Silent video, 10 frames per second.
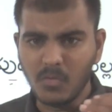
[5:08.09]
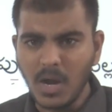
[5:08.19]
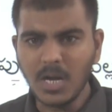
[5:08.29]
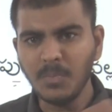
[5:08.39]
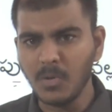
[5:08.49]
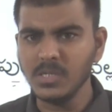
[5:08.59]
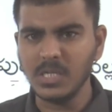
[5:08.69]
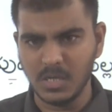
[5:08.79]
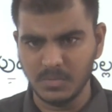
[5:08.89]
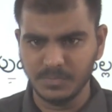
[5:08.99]
వాటర్
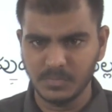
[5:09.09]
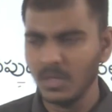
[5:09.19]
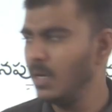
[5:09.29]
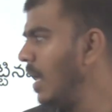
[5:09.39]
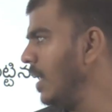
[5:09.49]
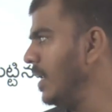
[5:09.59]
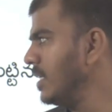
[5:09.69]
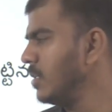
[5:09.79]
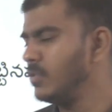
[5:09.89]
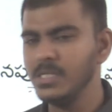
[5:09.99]
ప్రాజెక్టులు అలాగే
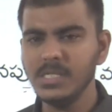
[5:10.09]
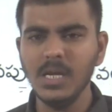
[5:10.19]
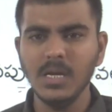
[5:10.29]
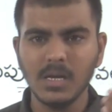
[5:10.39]
నెక్స్ట్ వచ్చేసి